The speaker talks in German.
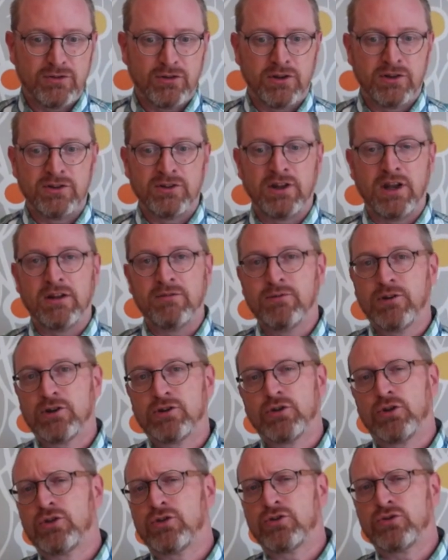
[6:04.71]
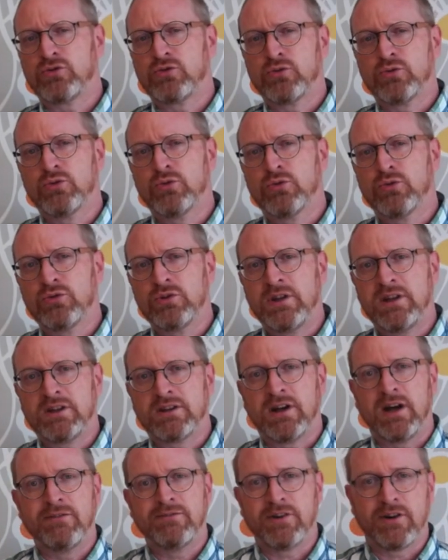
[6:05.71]
an denen wir doch so nicht
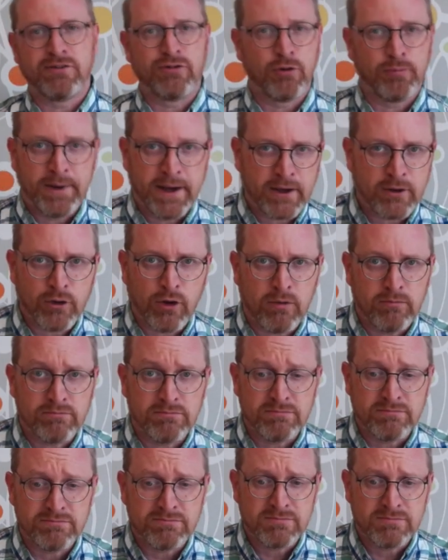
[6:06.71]
einfach vorbeikommen?